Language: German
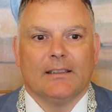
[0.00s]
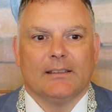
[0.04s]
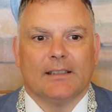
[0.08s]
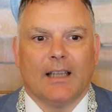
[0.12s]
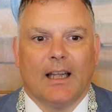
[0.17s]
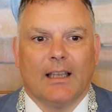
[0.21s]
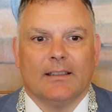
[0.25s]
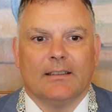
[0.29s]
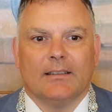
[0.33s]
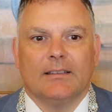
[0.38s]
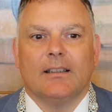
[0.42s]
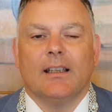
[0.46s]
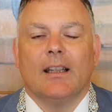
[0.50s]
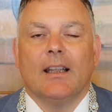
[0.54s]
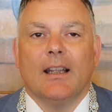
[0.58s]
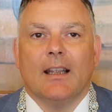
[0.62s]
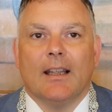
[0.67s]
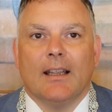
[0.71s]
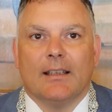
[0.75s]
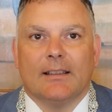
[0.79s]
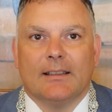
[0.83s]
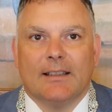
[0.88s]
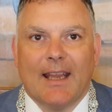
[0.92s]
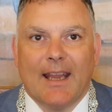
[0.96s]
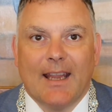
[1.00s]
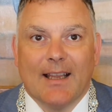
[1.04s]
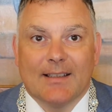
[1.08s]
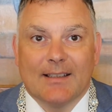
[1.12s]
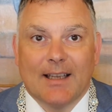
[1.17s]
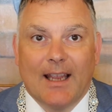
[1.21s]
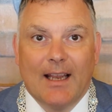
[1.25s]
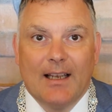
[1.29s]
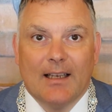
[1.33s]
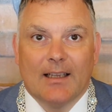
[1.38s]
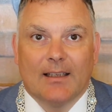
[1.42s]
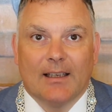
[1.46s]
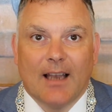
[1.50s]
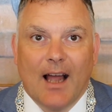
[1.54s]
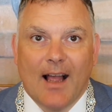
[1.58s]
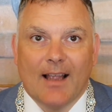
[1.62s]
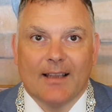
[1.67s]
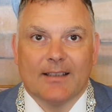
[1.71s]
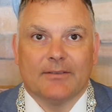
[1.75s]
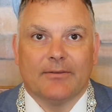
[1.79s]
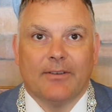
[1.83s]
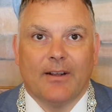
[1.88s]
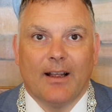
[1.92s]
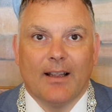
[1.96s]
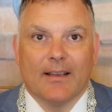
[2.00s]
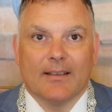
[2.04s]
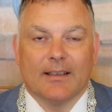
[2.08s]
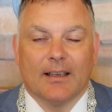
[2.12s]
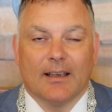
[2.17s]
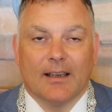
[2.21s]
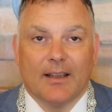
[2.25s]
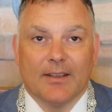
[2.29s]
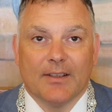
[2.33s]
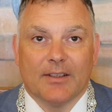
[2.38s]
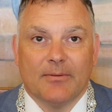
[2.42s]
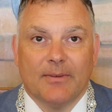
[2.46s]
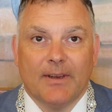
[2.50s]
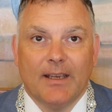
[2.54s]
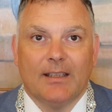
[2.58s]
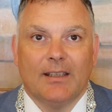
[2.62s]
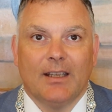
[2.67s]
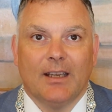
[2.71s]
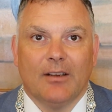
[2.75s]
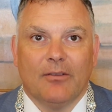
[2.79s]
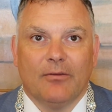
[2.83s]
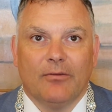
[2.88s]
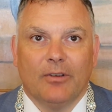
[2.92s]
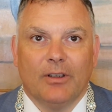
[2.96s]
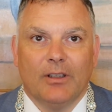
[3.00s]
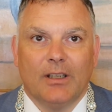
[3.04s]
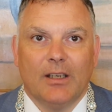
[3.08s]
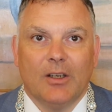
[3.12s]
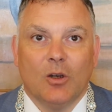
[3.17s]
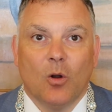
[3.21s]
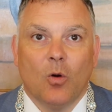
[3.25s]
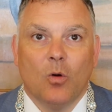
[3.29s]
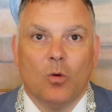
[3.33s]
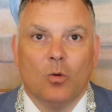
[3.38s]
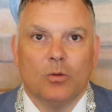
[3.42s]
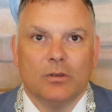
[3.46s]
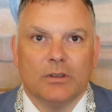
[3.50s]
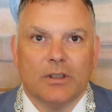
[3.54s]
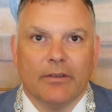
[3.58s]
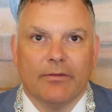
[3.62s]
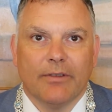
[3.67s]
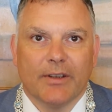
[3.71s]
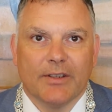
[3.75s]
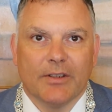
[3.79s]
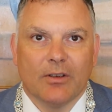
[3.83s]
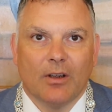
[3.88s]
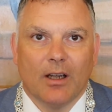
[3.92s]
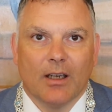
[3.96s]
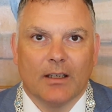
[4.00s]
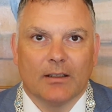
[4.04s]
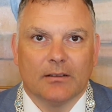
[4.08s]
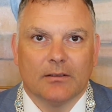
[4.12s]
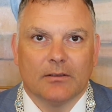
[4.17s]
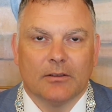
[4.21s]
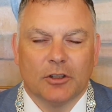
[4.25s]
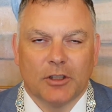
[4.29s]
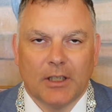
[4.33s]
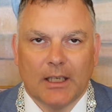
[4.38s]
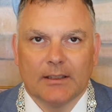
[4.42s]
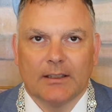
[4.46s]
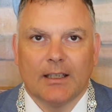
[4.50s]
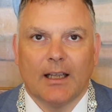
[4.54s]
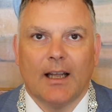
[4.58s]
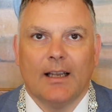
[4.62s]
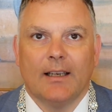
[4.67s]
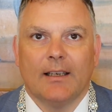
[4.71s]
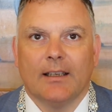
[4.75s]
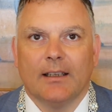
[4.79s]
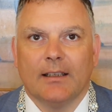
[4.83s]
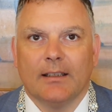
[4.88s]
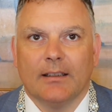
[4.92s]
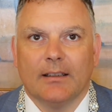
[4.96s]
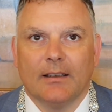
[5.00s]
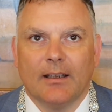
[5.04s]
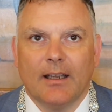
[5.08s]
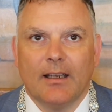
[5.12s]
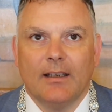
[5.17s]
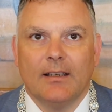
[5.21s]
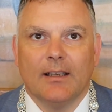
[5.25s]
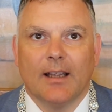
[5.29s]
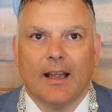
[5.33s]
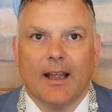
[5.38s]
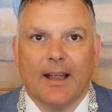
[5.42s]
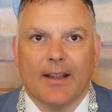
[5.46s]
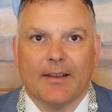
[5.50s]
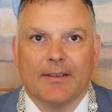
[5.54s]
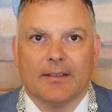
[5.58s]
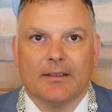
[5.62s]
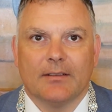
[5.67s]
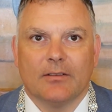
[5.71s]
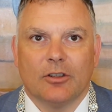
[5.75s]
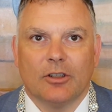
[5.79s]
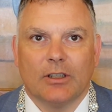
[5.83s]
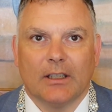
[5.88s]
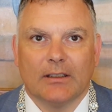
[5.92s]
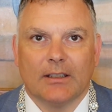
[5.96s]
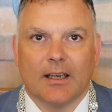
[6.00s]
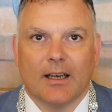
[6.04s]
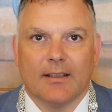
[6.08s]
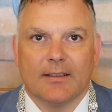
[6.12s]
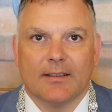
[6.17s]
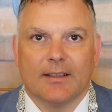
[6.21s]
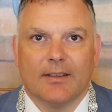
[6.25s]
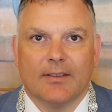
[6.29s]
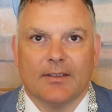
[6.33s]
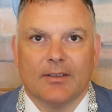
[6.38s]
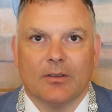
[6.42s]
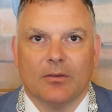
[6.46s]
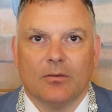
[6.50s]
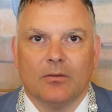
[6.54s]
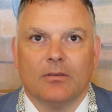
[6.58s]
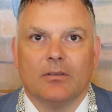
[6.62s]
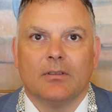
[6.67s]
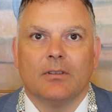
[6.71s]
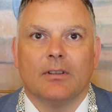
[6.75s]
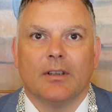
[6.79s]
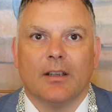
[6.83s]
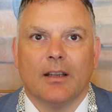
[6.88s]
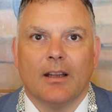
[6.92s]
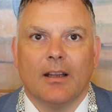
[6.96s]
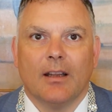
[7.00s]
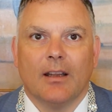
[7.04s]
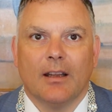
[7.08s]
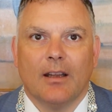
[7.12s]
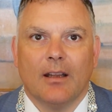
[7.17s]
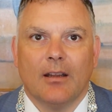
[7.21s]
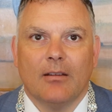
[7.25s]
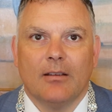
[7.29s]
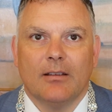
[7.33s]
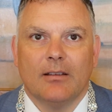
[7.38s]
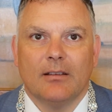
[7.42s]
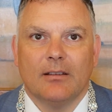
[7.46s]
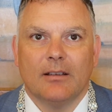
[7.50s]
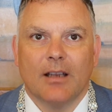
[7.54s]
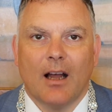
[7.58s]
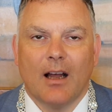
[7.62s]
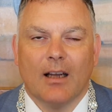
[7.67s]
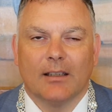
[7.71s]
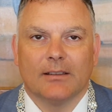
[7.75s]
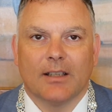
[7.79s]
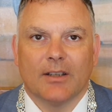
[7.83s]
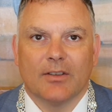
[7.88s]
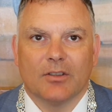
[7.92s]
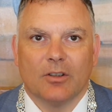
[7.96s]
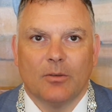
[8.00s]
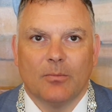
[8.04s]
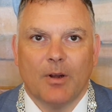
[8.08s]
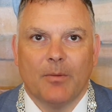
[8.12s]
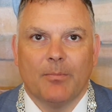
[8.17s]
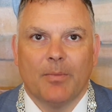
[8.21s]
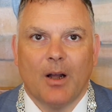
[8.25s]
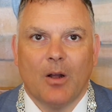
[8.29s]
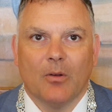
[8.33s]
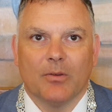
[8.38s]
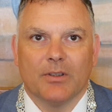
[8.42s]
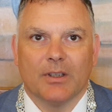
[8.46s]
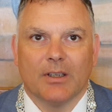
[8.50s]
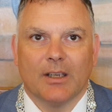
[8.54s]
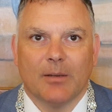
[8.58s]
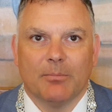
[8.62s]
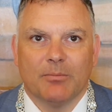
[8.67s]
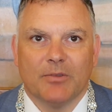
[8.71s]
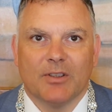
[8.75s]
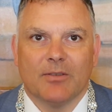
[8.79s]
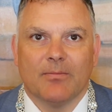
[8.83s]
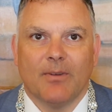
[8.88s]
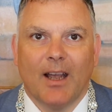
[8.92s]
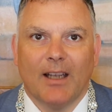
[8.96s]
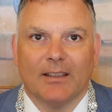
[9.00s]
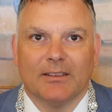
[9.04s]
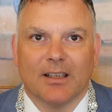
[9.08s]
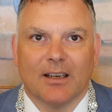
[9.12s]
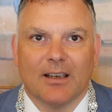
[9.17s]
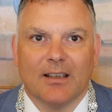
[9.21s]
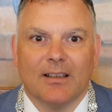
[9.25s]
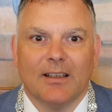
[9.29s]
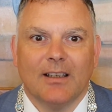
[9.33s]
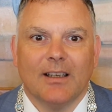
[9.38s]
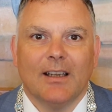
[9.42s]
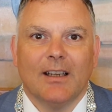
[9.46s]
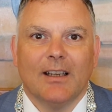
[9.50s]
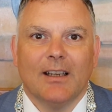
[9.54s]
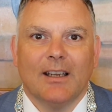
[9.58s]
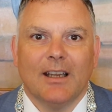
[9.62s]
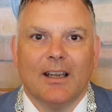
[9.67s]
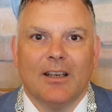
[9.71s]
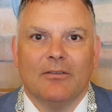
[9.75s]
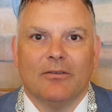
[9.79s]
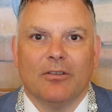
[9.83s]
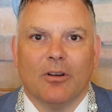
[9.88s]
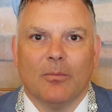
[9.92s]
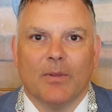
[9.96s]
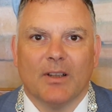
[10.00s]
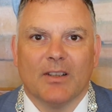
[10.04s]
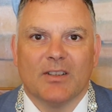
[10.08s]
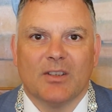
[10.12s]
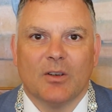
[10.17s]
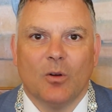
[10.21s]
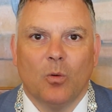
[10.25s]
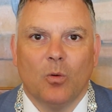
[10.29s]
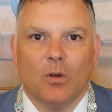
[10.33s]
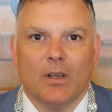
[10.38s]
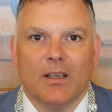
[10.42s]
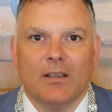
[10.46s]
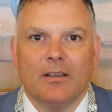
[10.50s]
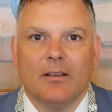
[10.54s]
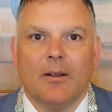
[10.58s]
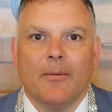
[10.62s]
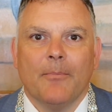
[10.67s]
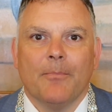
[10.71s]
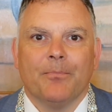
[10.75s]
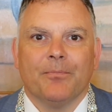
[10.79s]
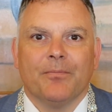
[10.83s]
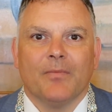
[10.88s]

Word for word: Dann DSL Glasfaser, ganz wichtig für die noch unterversorgten Stadtteile. In der ersten Stadtratssitzung in, nach der Sommerpause gibt es weitere Informationen.